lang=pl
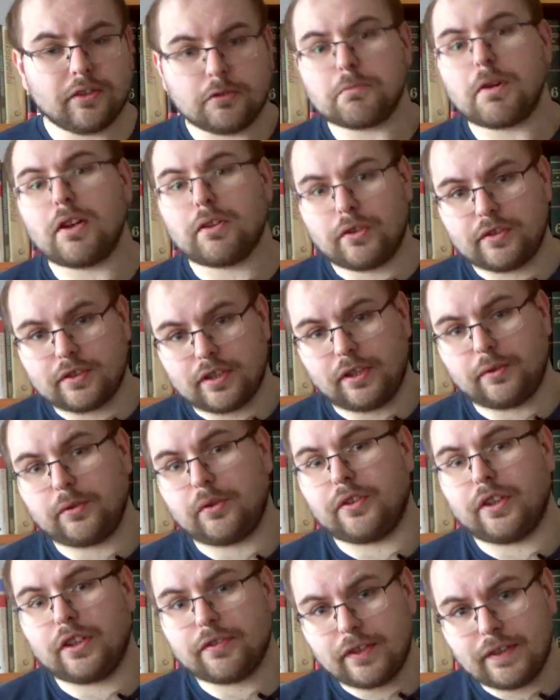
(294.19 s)
Są bardzo
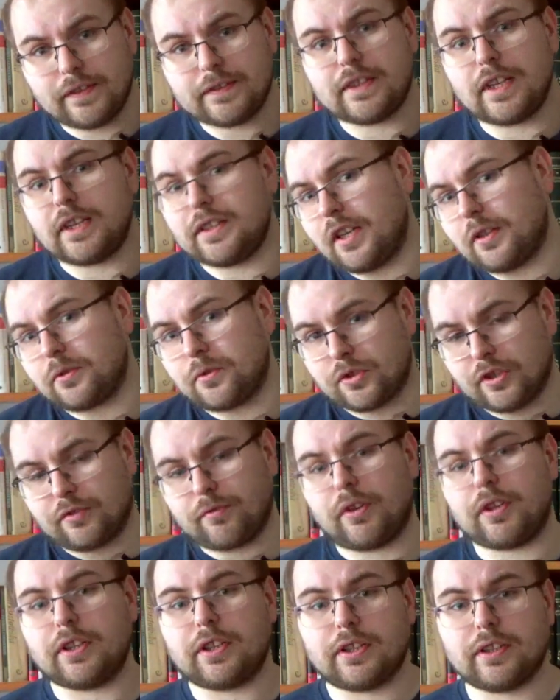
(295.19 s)
interesujące kwestie i niektórzy
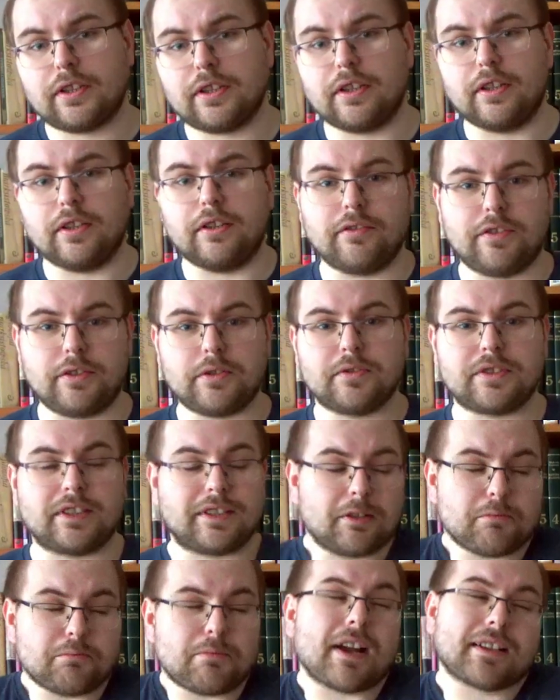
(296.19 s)
z moich y, widzów
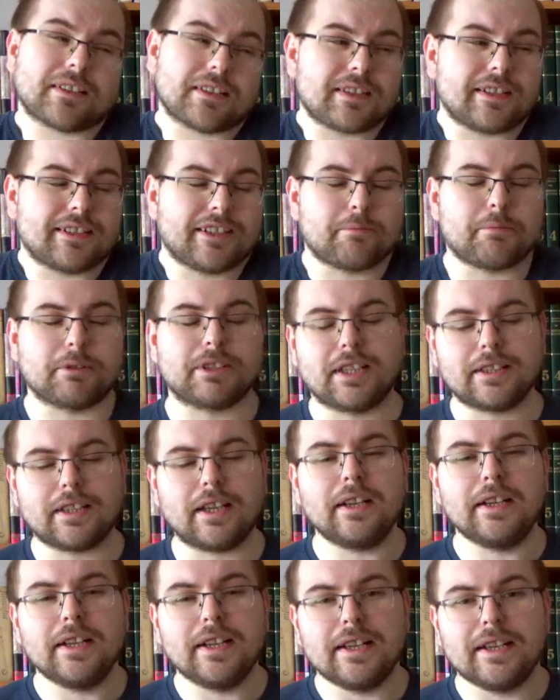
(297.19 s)
zadają bardzo celne
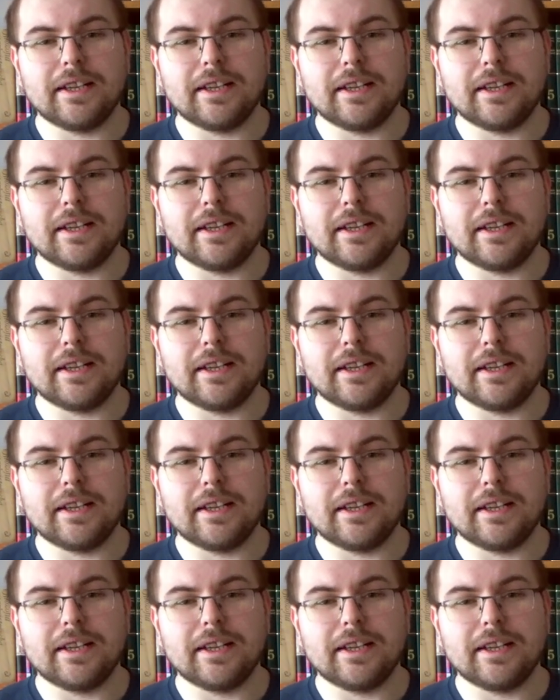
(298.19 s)
pytania,